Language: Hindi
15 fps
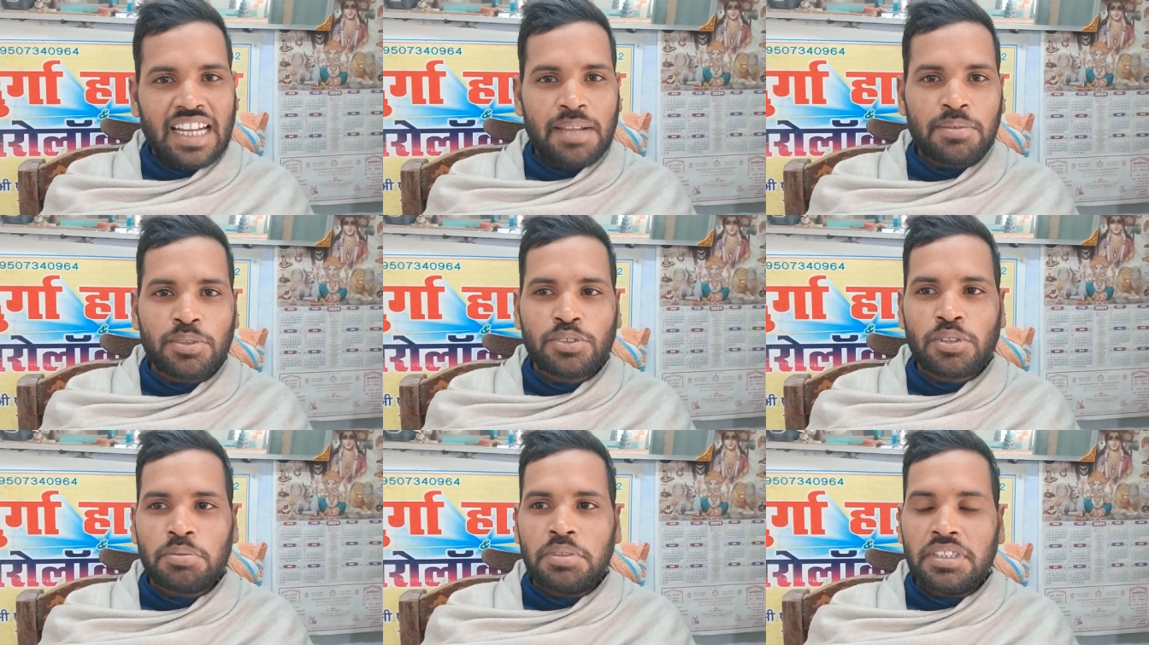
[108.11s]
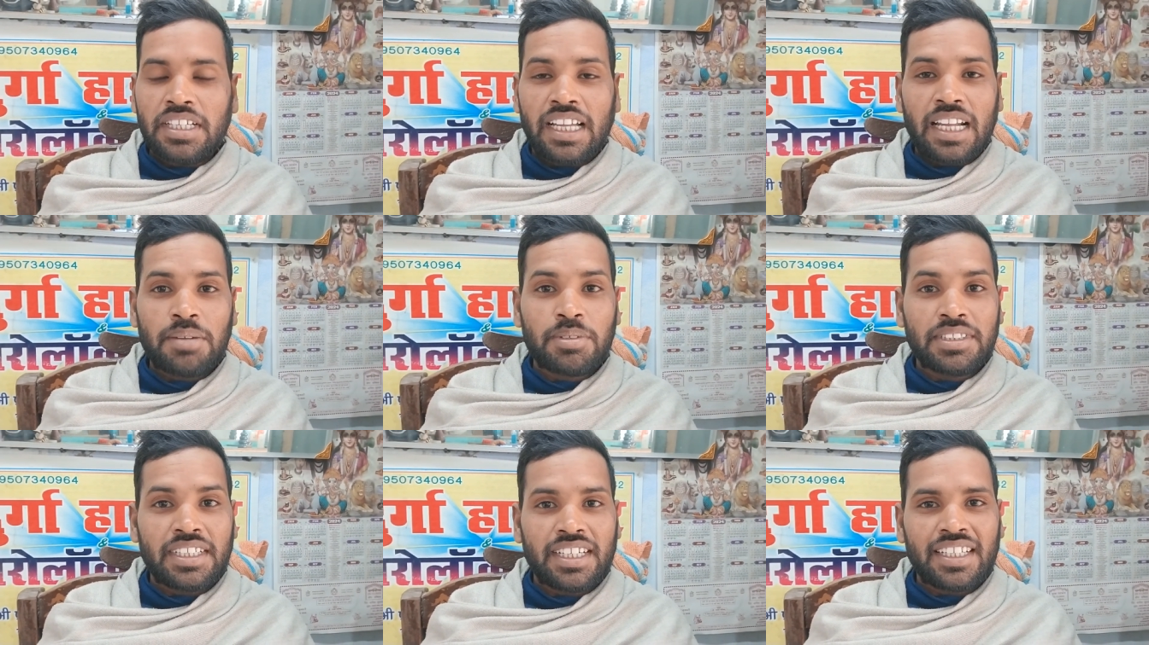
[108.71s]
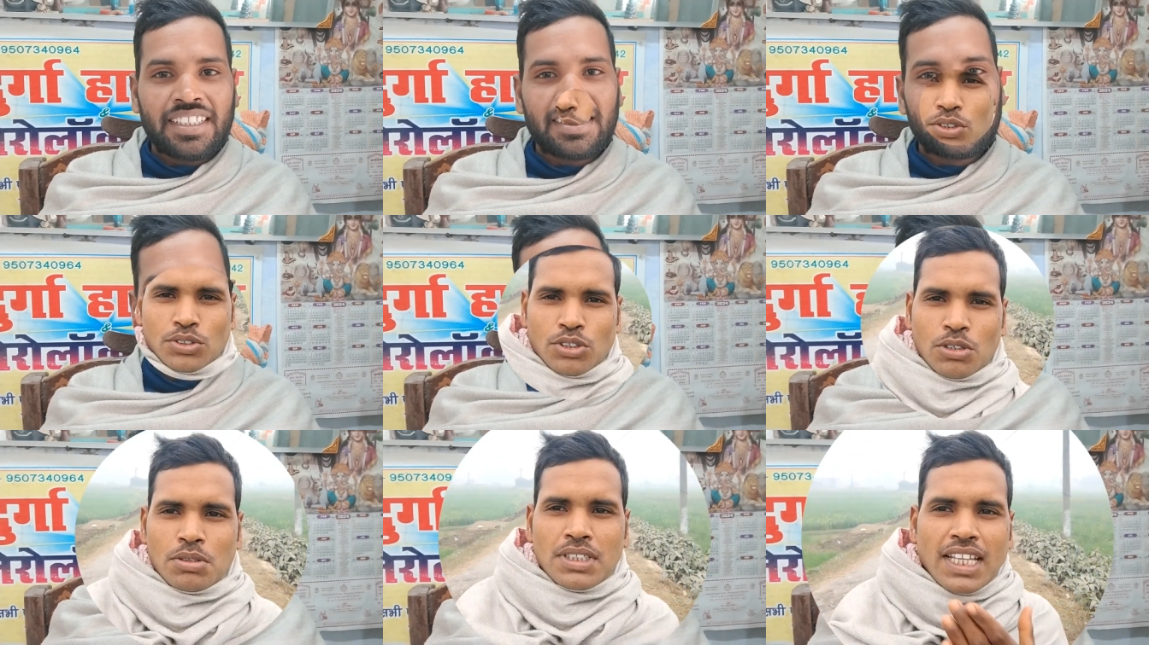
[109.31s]
टाइम दोस्तों अभी ग्यारह बज रहा है
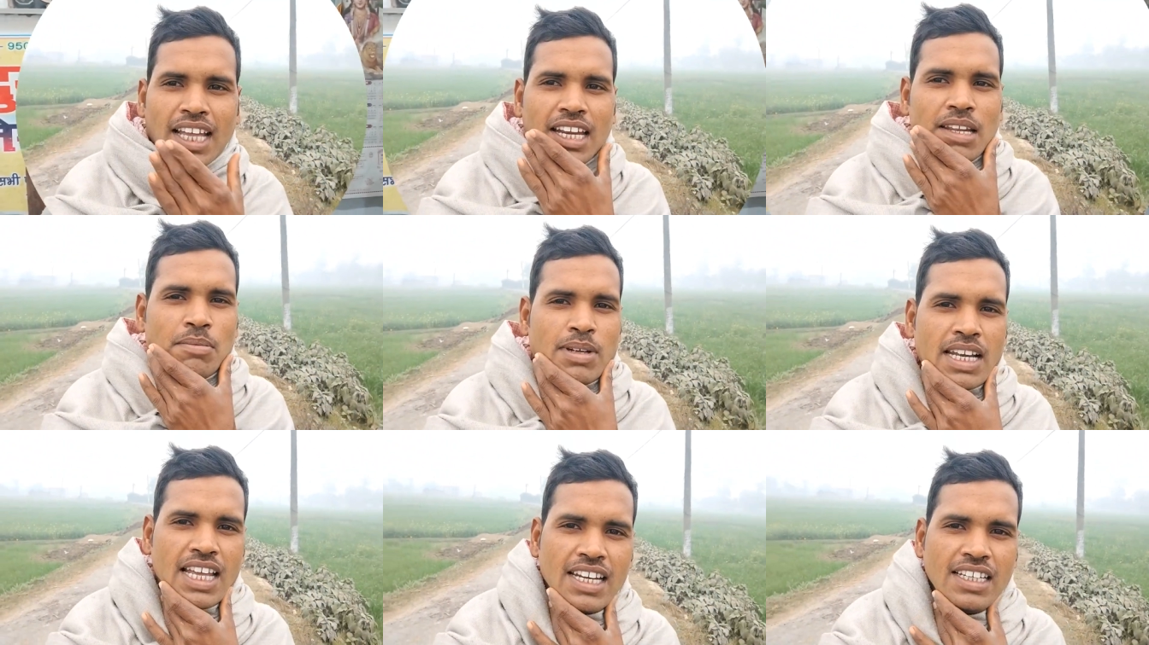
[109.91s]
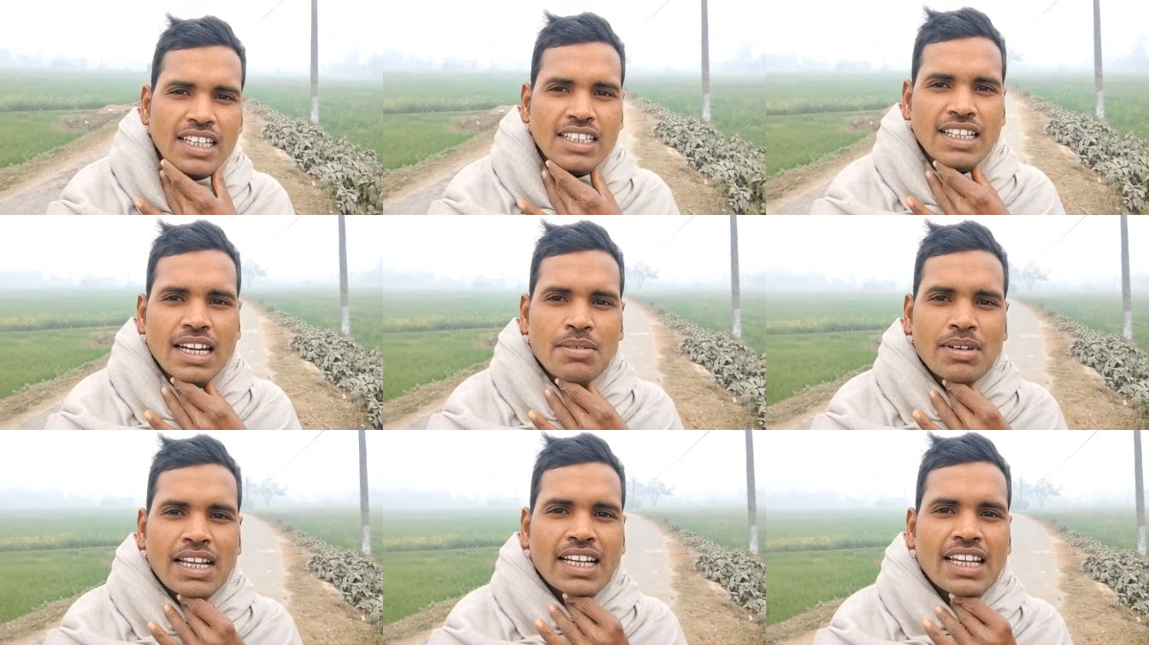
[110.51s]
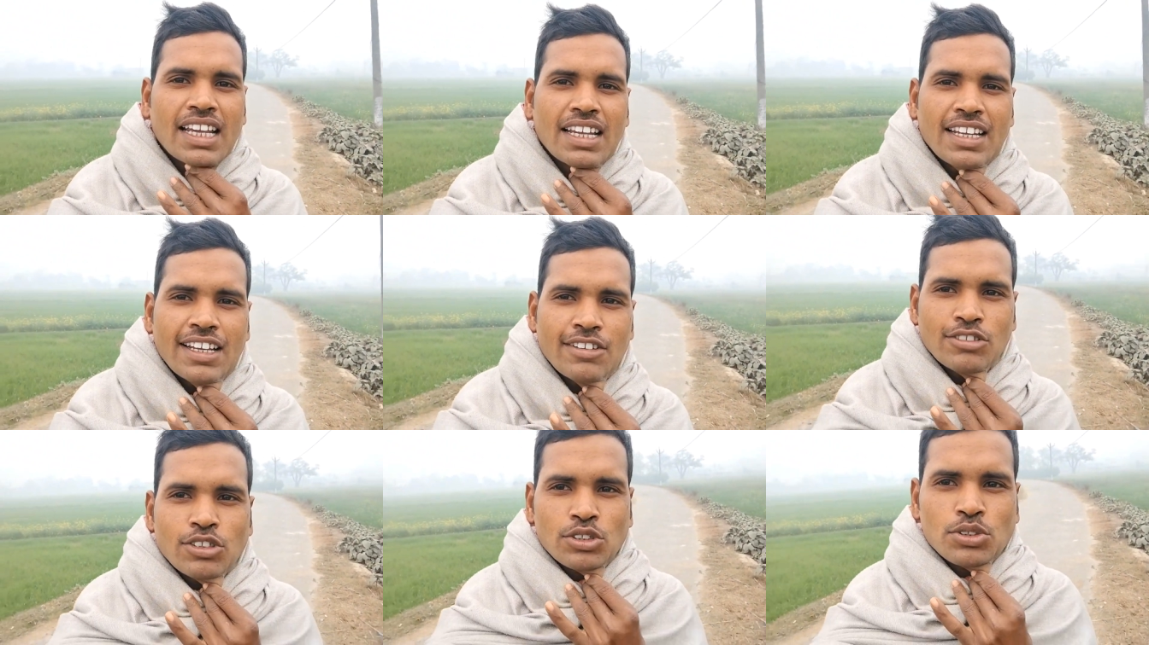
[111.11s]
तो अभी दाढ़ी बना लिया दाढ़ी बना के आ
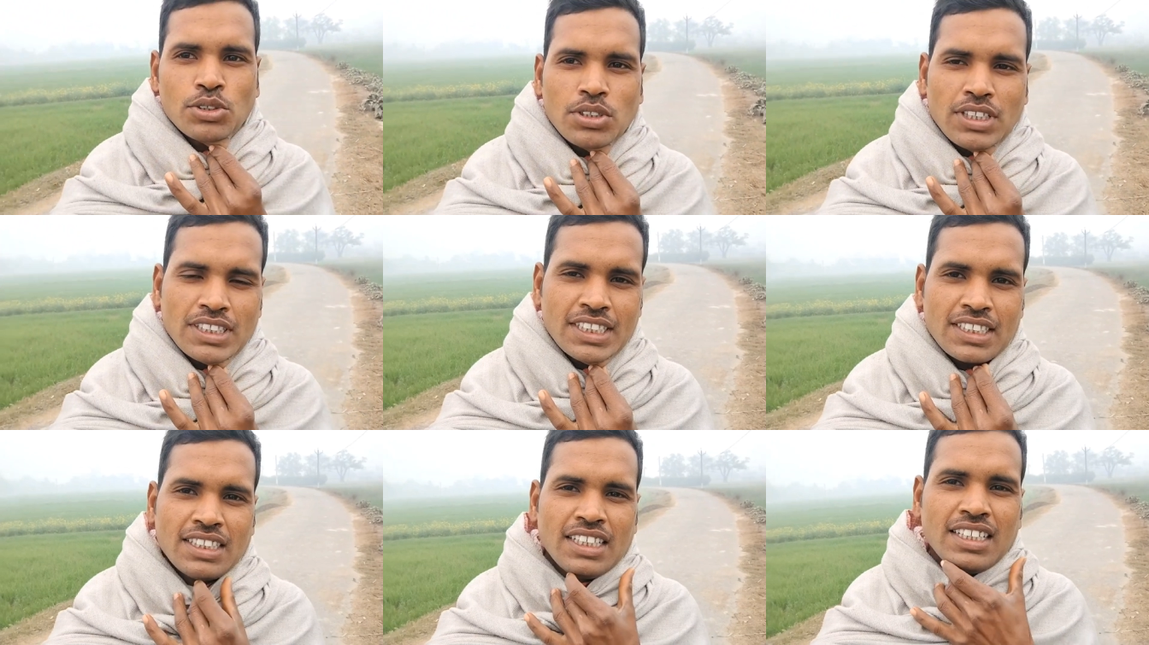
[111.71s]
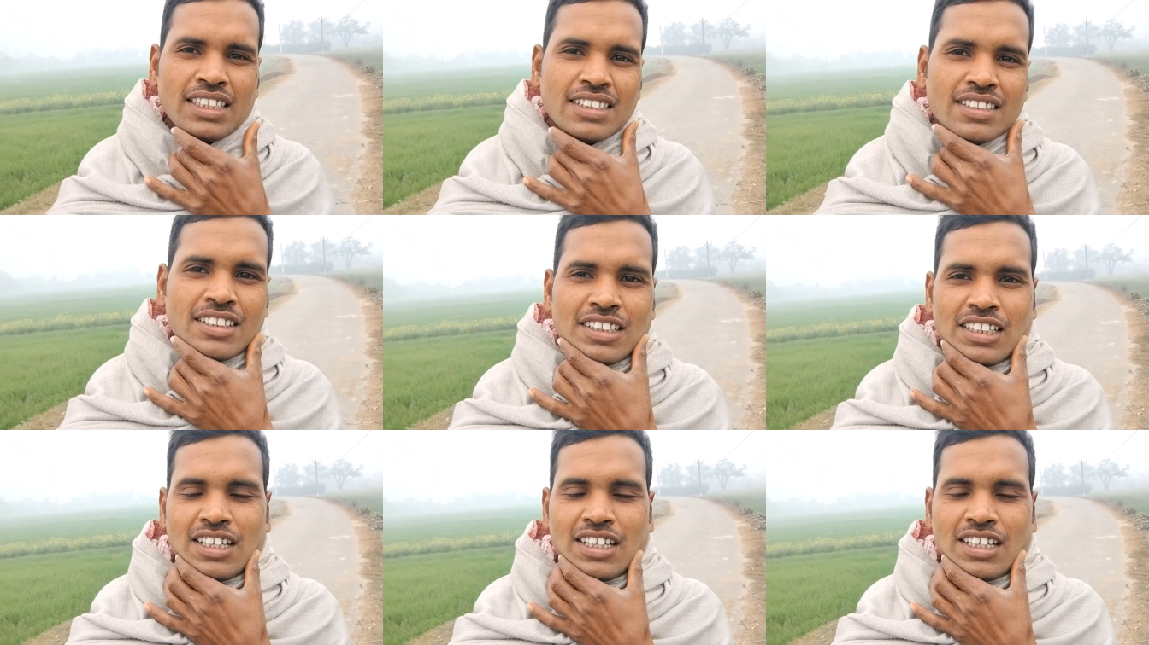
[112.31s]
गया हूँ दोस्तों देख सकते हैं